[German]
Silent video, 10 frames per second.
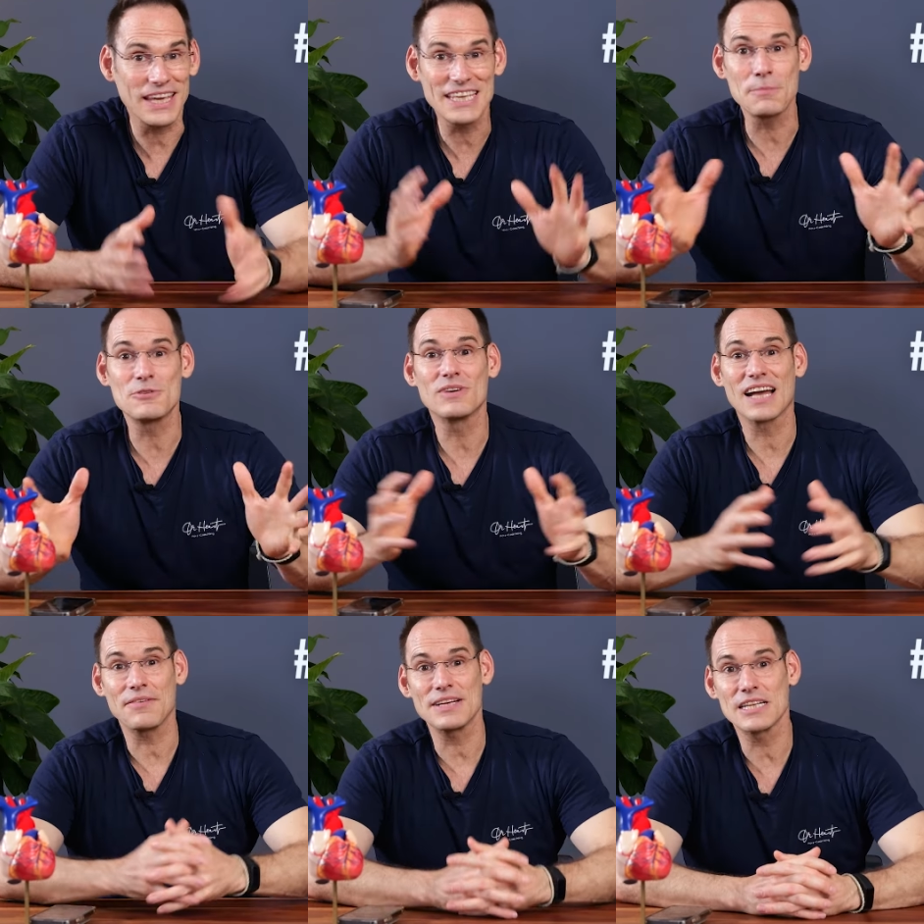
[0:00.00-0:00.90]
Okay, ich gebe zu,
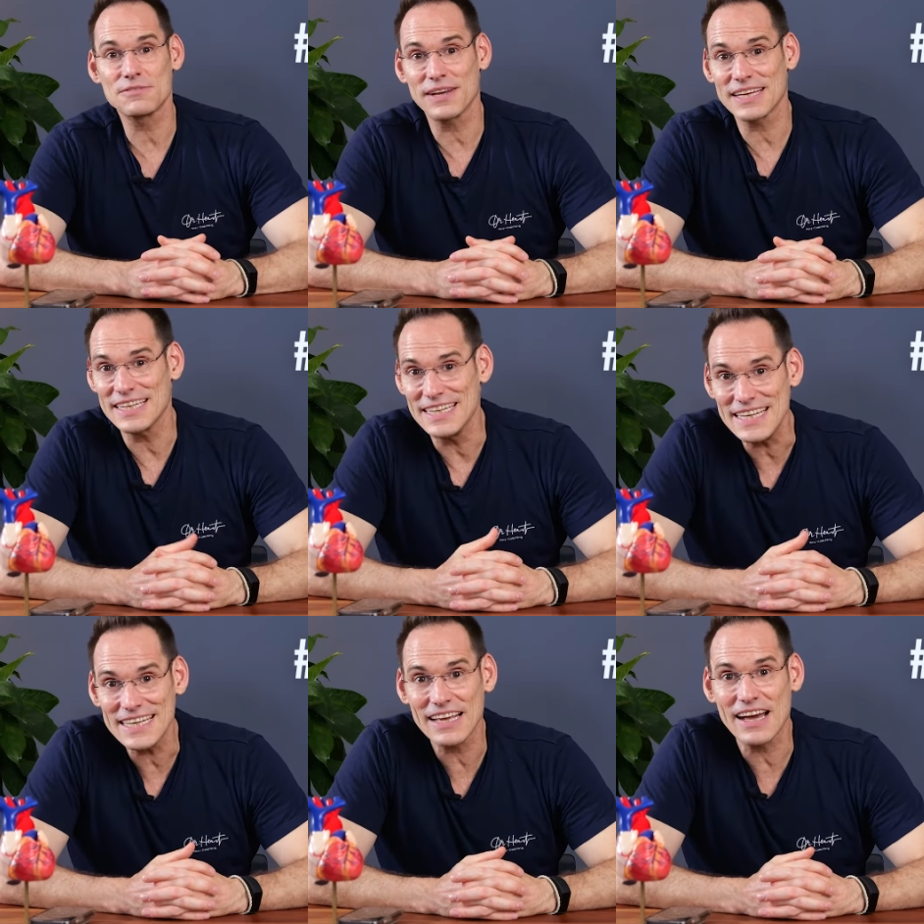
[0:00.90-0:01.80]
Kaviar ist jetzt vielleicht
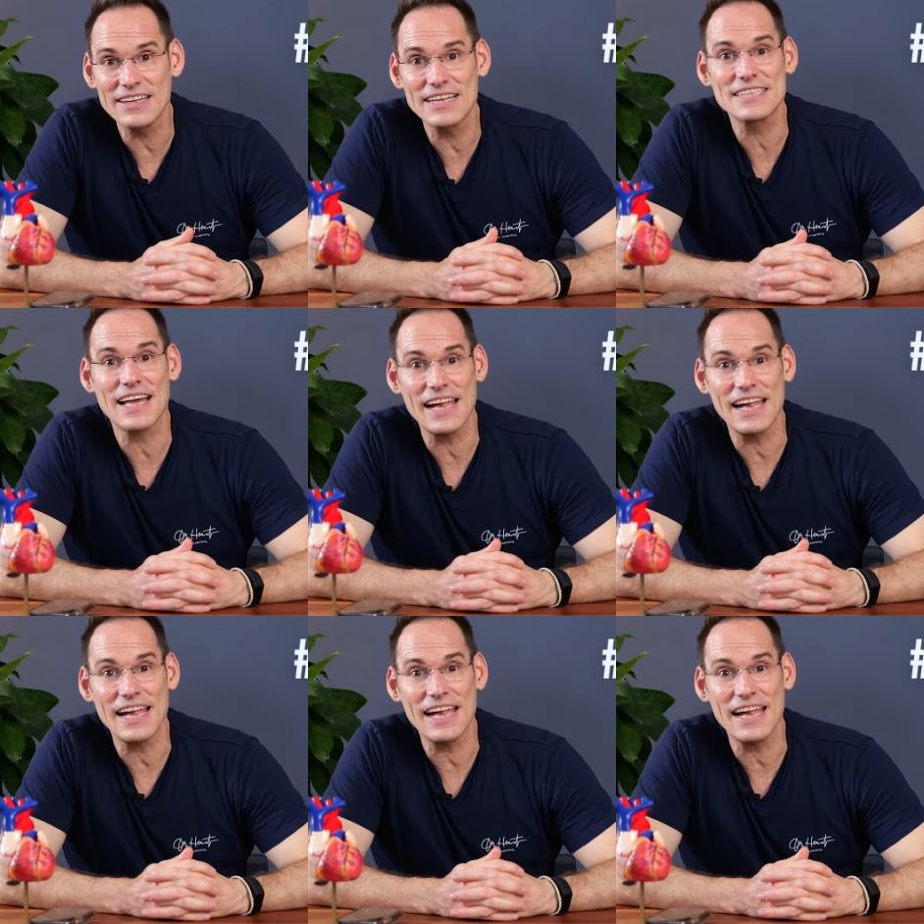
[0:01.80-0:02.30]
nicht gerade das